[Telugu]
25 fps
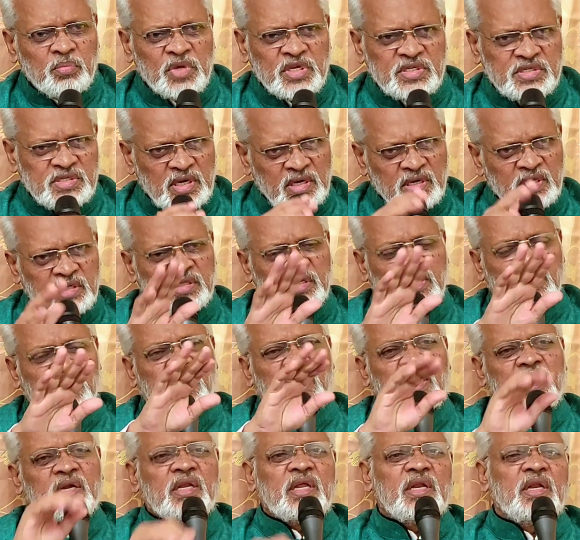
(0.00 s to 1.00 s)
మీ సంగతి
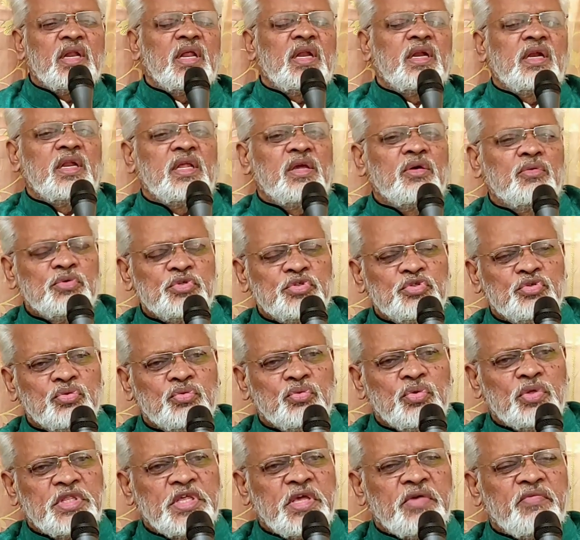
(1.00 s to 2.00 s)
నేను అంటున్నానని కొంచెం
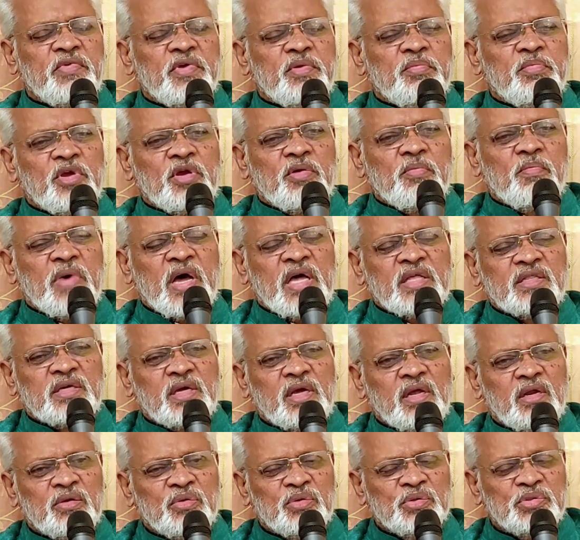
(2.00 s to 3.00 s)
ఉదయమే మీకు బాధ
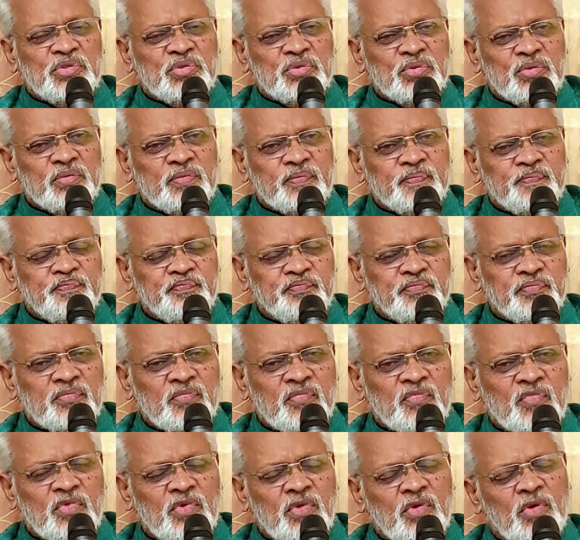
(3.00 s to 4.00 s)
కలగవచ్చు
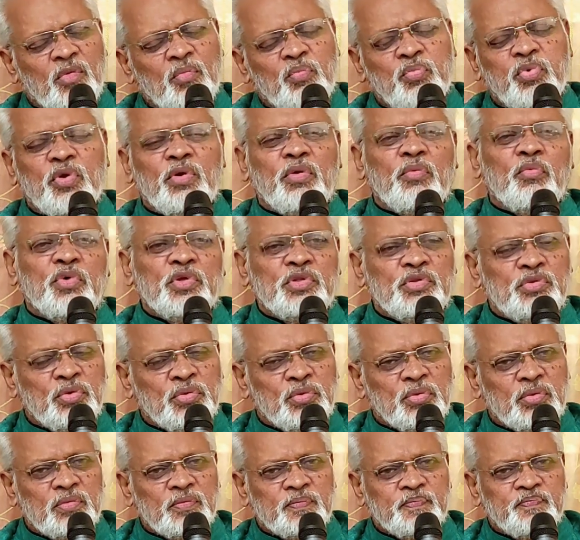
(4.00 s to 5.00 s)
పోను
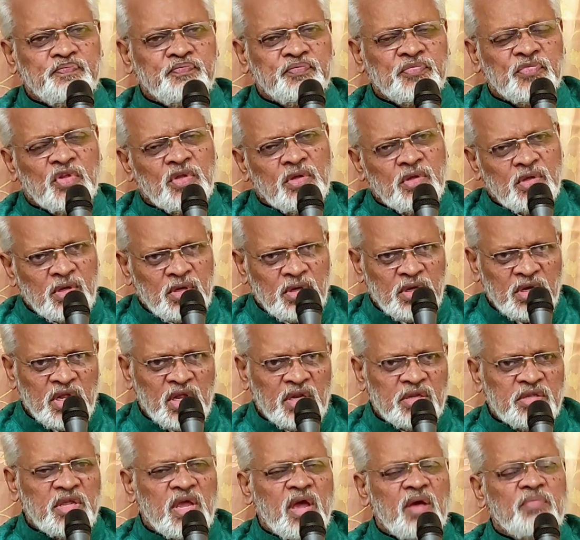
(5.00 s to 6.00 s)
వద్దు
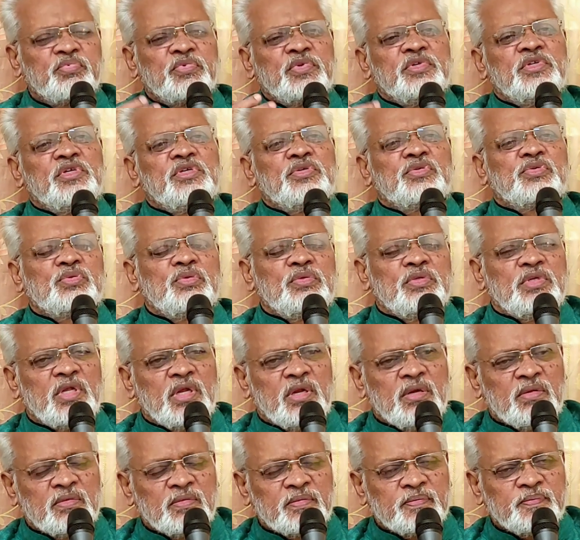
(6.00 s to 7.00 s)
నేను జ్ఞాపకం
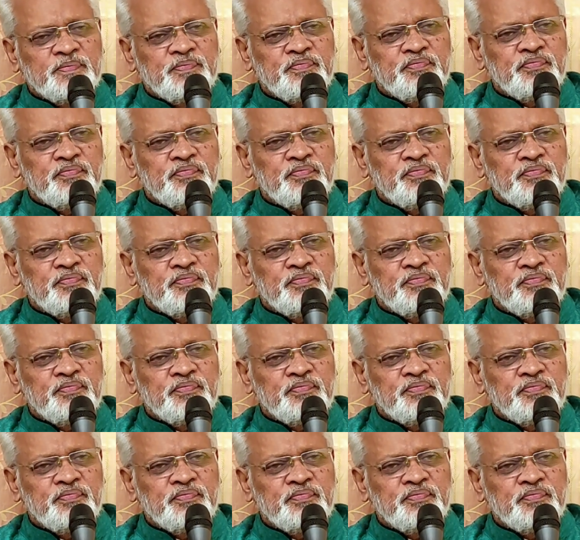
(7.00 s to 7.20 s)
చేసుకుంటాను